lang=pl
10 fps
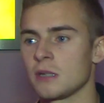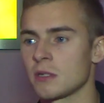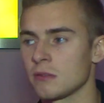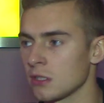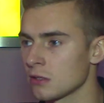
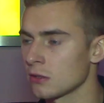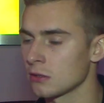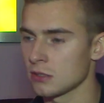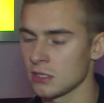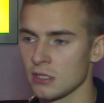naprawdę
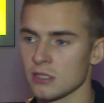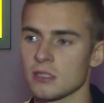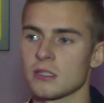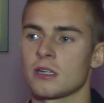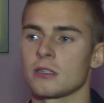to
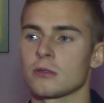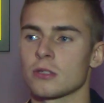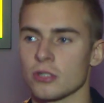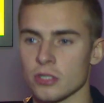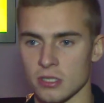single-seatery to
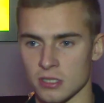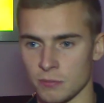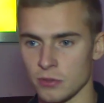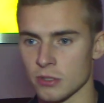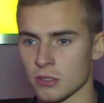troszeczkę za
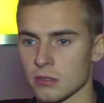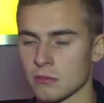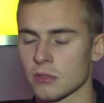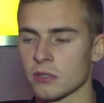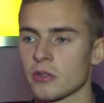późno
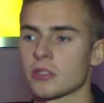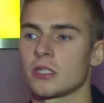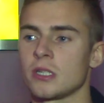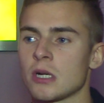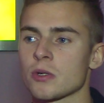są, ponieważ
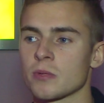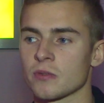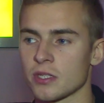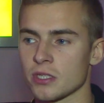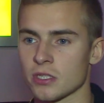ja już mam
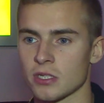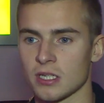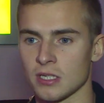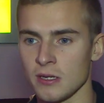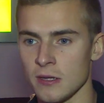23
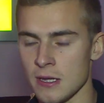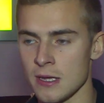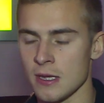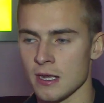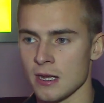lata.
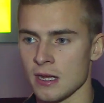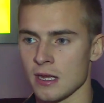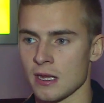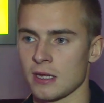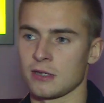
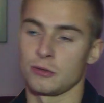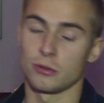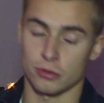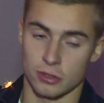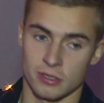E,
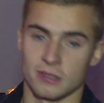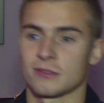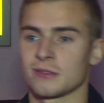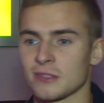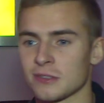już.
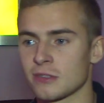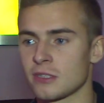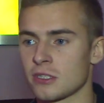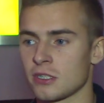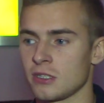
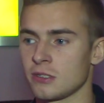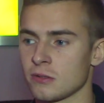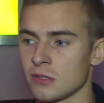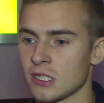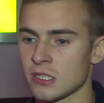Też e,
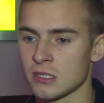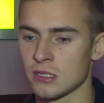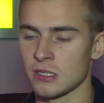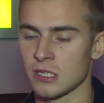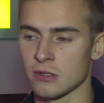to nie jest
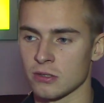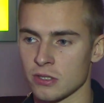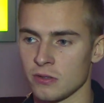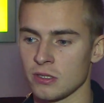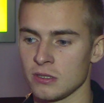e,
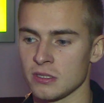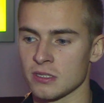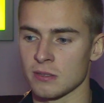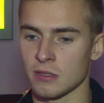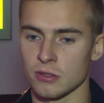jakoś, e, nie
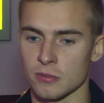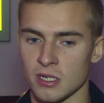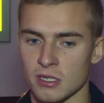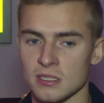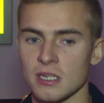jestem jakoś
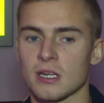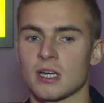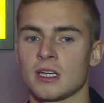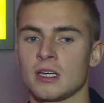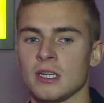mega stary,
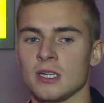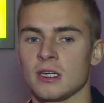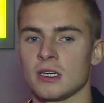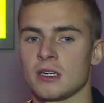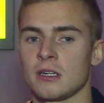ale
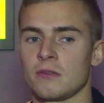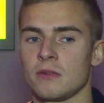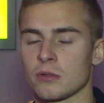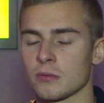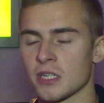e,
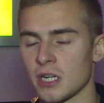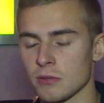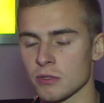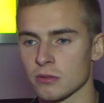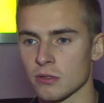według mnie
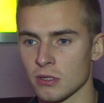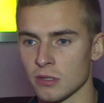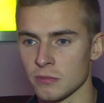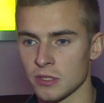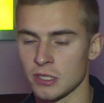najlepszą
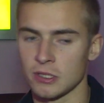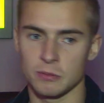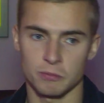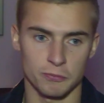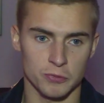drogą
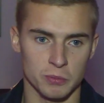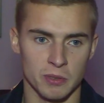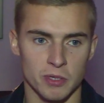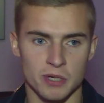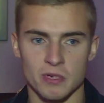i w
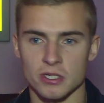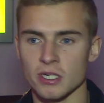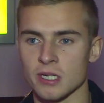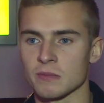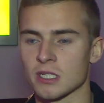sumie moim
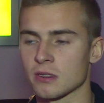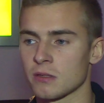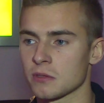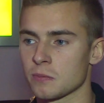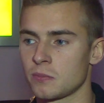marzeniem, dlatego w,